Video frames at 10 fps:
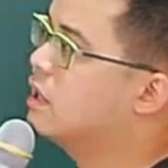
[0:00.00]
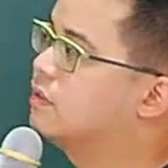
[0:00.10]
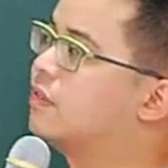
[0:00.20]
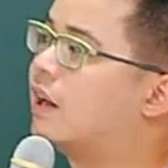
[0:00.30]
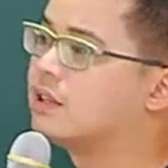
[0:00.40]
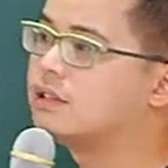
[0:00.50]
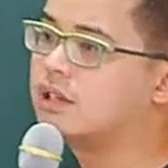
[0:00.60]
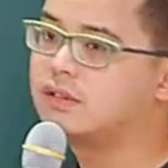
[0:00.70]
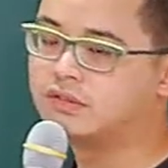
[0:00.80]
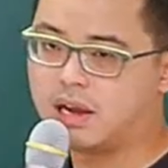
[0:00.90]
法的这
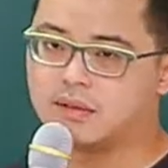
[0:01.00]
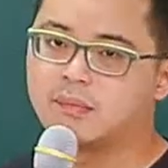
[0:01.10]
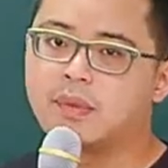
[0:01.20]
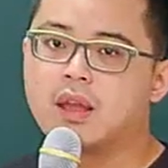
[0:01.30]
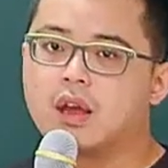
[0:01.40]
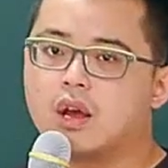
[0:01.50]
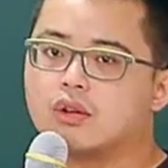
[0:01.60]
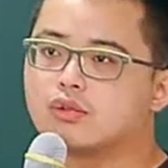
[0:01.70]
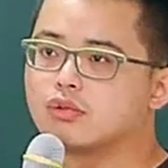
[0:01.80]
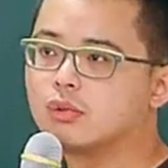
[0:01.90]
一方，
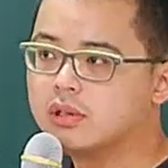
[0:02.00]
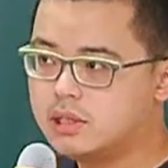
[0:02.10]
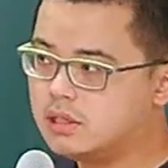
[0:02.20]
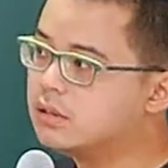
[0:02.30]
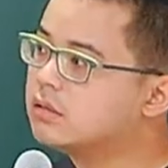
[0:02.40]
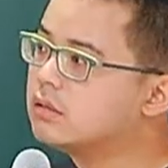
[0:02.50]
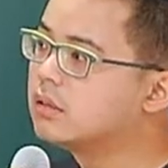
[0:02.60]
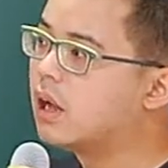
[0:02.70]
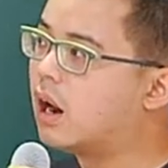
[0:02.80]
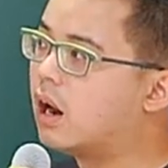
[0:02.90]
所以。
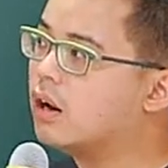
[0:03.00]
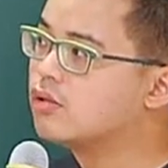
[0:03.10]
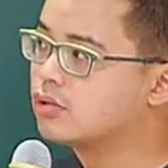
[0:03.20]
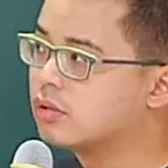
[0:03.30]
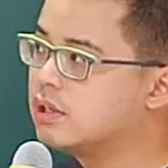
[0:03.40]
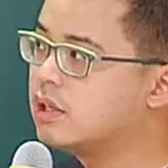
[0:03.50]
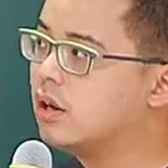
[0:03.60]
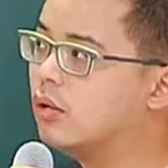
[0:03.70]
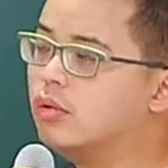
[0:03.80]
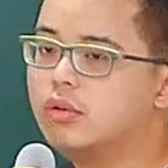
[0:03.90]
好，所以
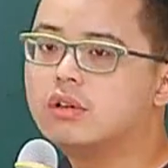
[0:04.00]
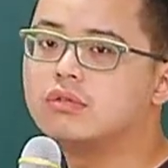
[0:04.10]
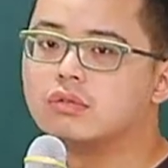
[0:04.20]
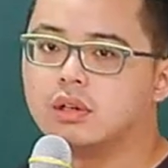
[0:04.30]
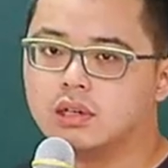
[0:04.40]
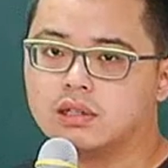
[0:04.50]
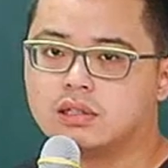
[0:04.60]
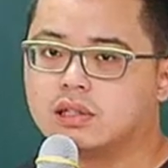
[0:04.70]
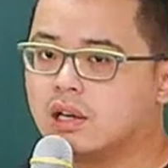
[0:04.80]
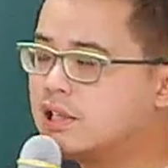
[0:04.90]
无论如何，
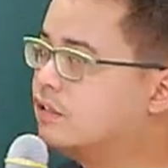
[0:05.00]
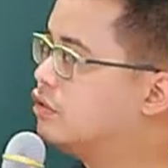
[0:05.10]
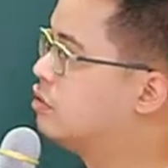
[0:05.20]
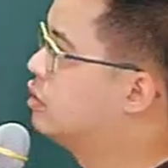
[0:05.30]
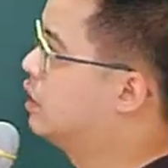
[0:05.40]
只要你符